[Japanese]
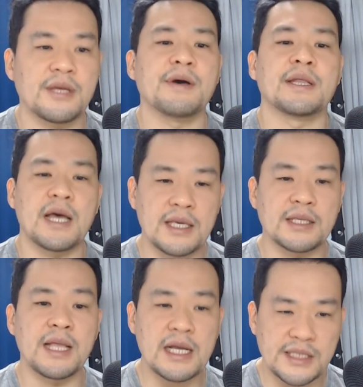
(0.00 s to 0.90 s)
ではない、
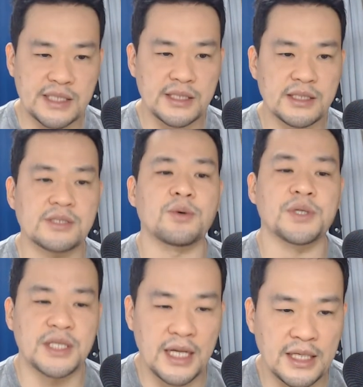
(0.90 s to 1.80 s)
なし層
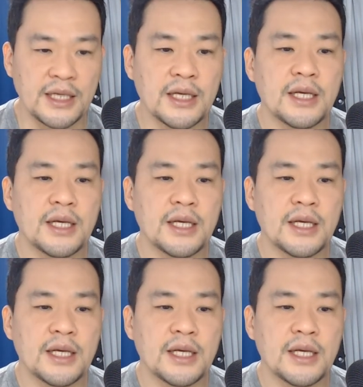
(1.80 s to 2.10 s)
になり、